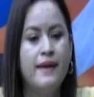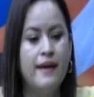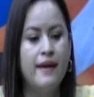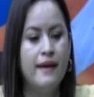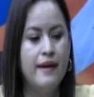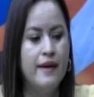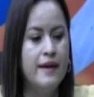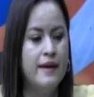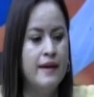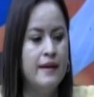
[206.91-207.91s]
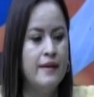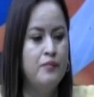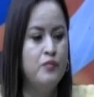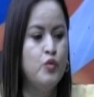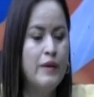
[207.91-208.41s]
que eh,
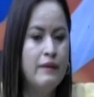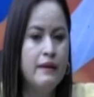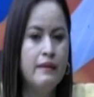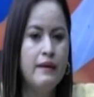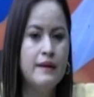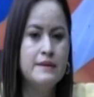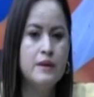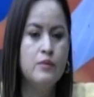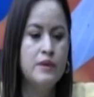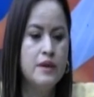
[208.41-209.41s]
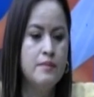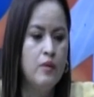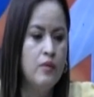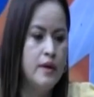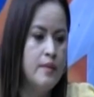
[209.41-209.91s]
nuevas ideas a
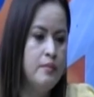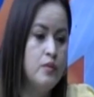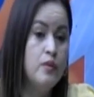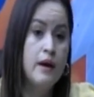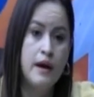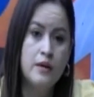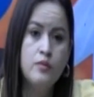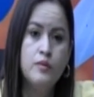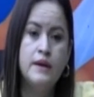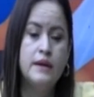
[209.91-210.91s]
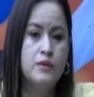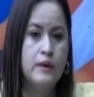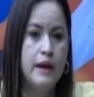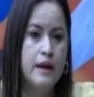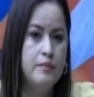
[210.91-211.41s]
última hora por un cálculo
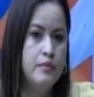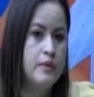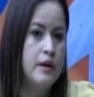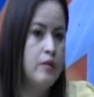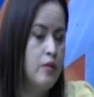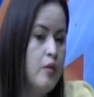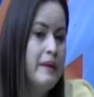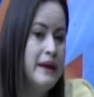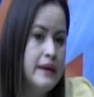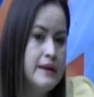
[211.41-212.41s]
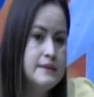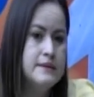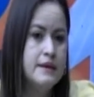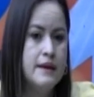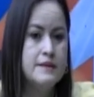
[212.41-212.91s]
electoral, por
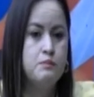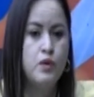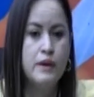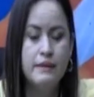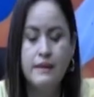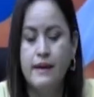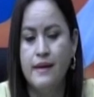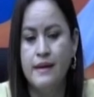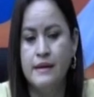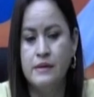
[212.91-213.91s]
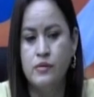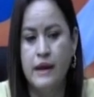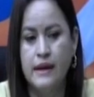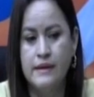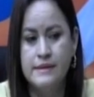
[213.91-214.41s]
conveniencias políticas y
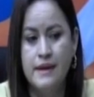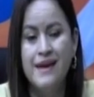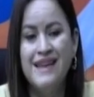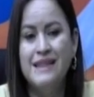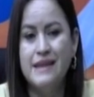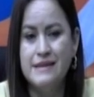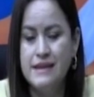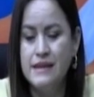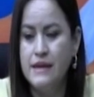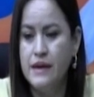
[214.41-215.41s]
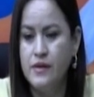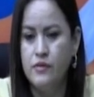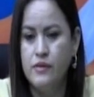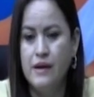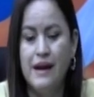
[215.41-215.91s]
electorales,
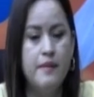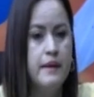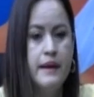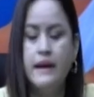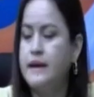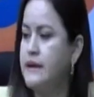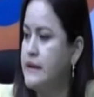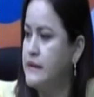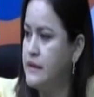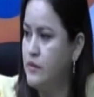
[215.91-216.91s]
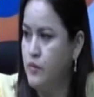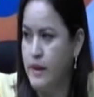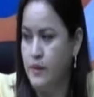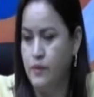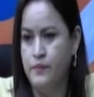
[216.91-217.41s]
decidieron cambiar las reglas del
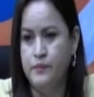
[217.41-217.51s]
juego.